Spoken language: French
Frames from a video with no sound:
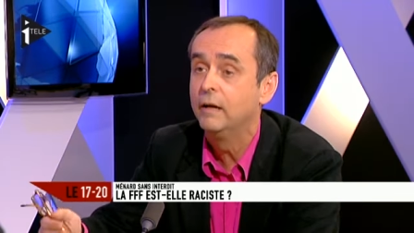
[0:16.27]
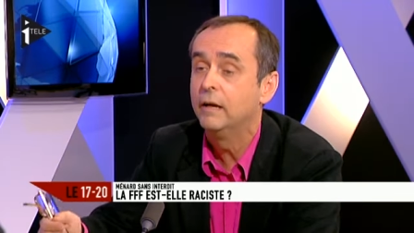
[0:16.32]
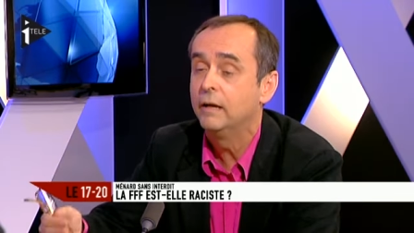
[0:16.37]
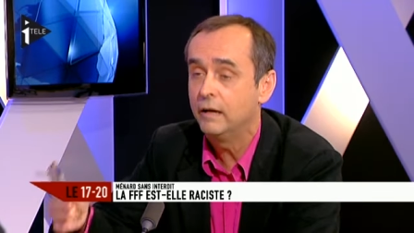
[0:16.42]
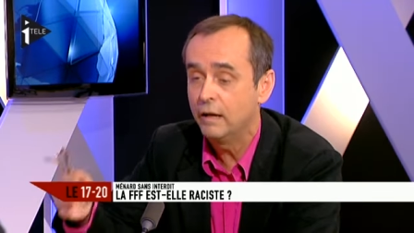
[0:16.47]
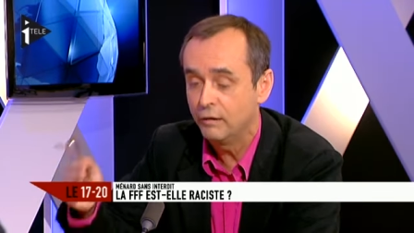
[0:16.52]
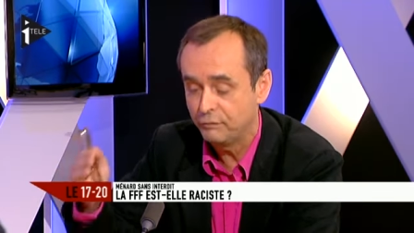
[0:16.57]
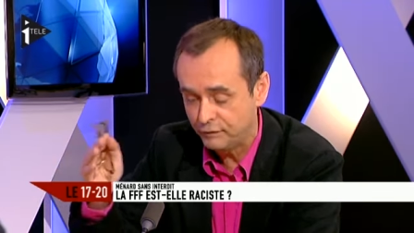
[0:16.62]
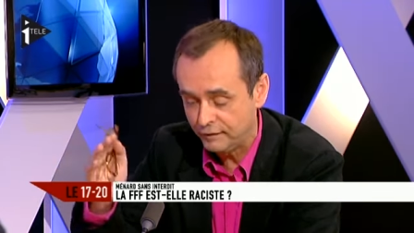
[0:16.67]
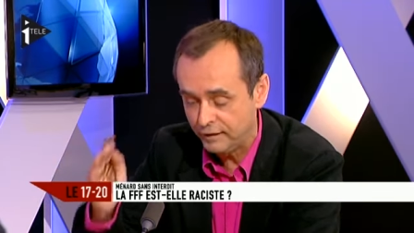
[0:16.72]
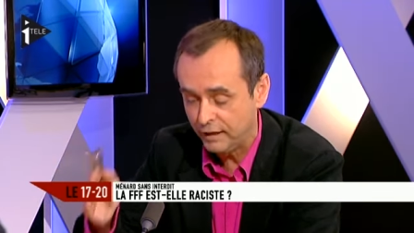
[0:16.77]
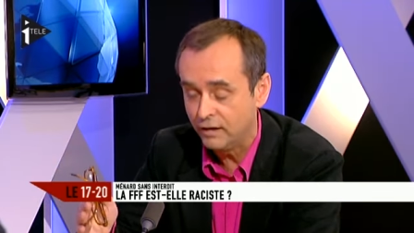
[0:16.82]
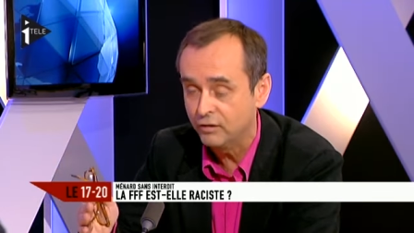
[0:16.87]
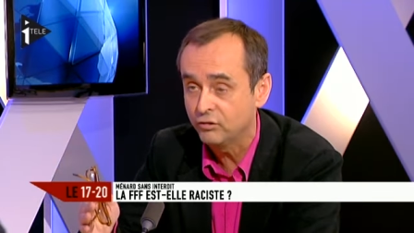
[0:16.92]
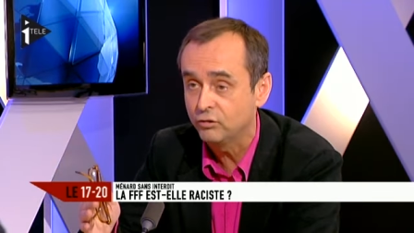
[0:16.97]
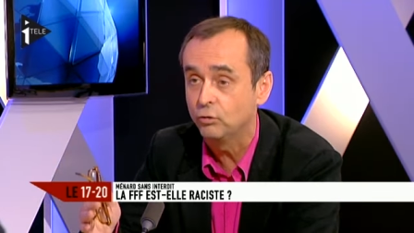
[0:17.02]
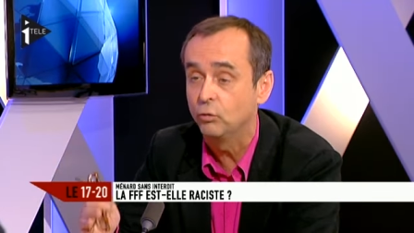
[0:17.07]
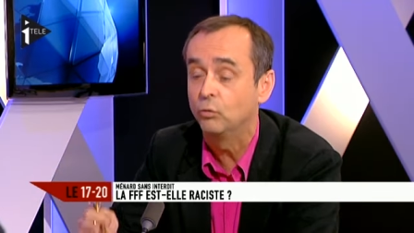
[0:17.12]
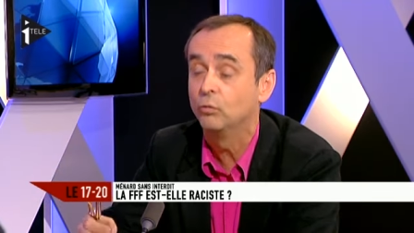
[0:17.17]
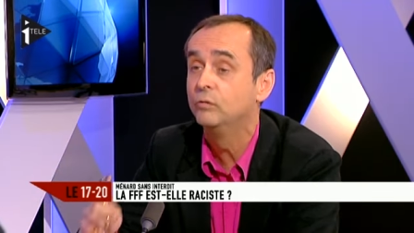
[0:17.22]
La
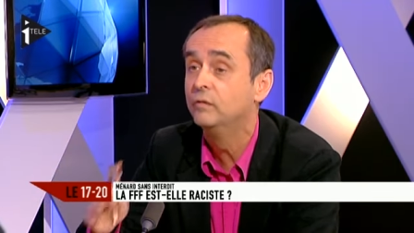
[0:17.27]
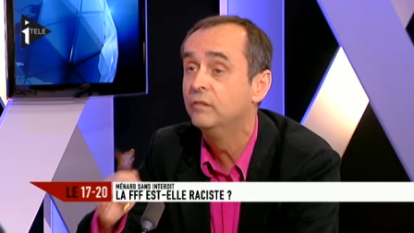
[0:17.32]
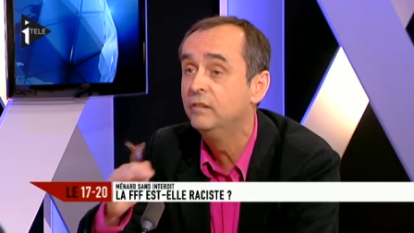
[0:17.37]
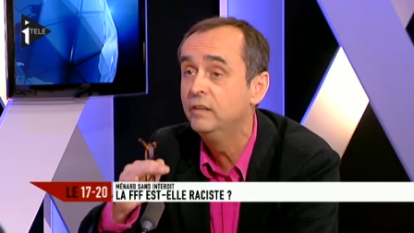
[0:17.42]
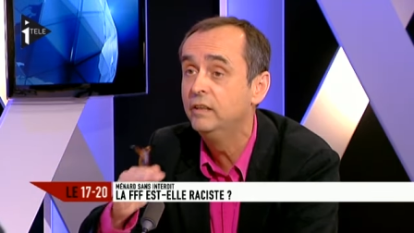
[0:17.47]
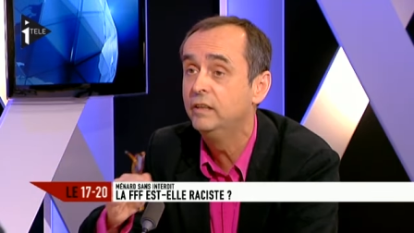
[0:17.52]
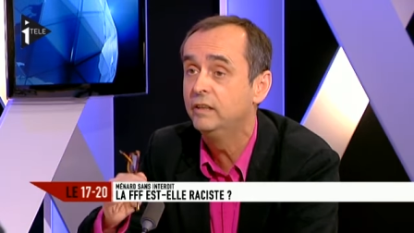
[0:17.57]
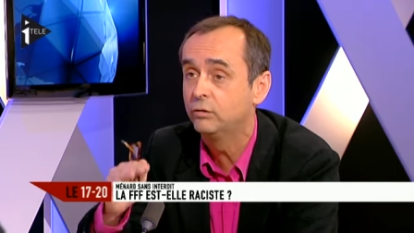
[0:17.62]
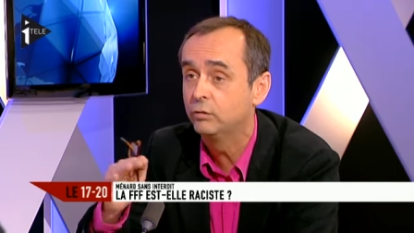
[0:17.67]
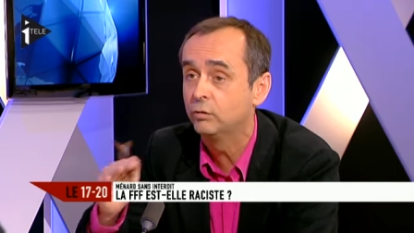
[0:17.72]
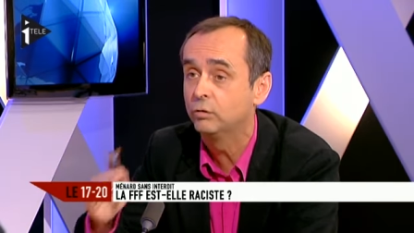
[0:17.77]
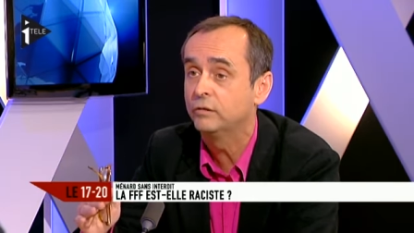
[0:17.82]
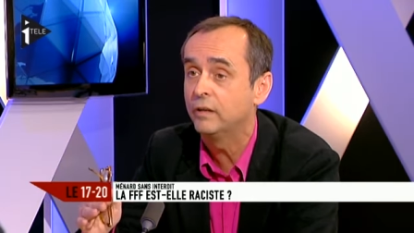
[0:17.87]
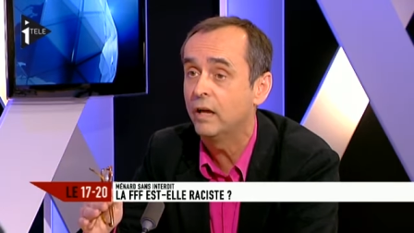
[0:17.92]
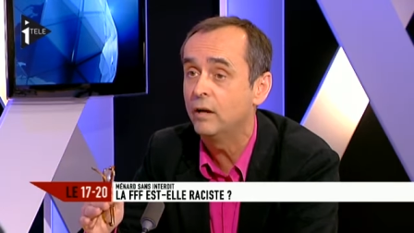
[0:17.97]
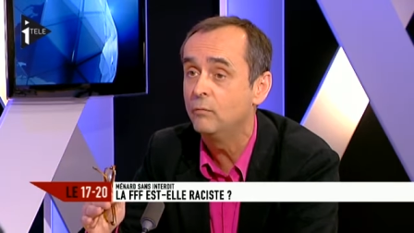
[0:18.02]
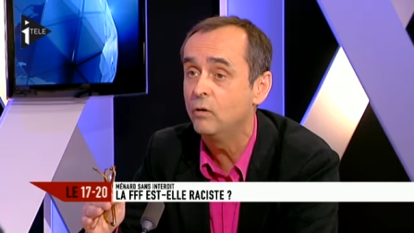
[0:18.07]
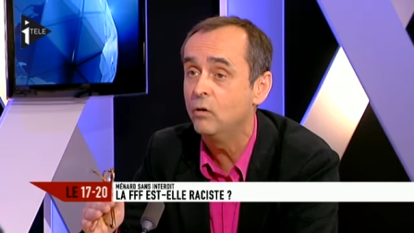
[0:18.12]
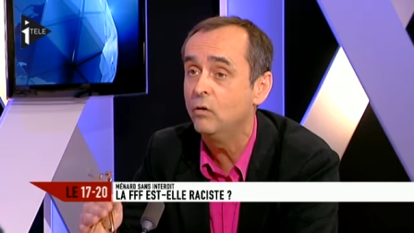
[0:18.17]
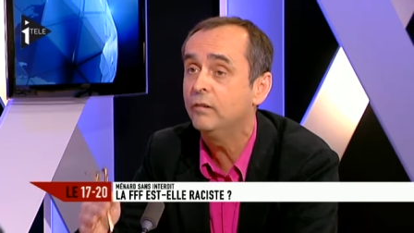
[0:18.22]
fédération nie
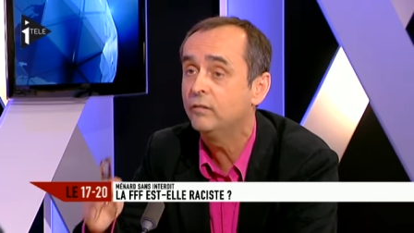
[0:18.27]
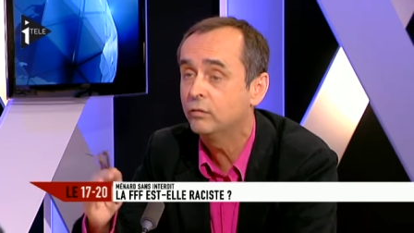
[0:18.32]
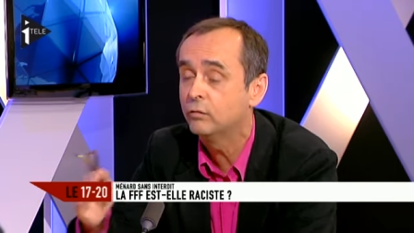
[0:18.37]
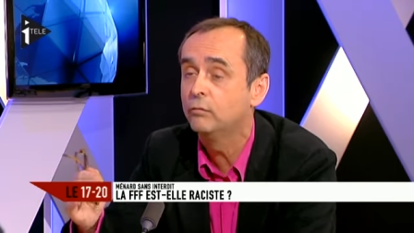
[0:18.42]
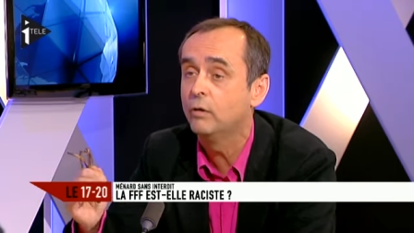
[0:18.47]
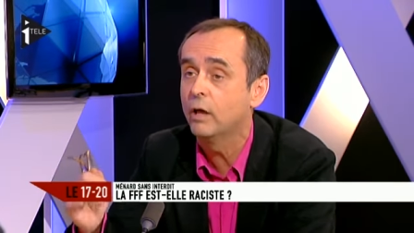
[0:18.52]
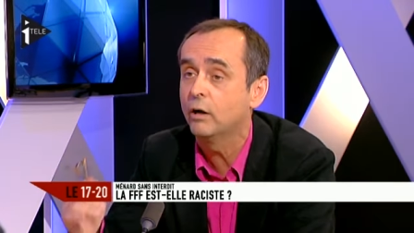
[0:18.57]
totalement. Est-ce que vous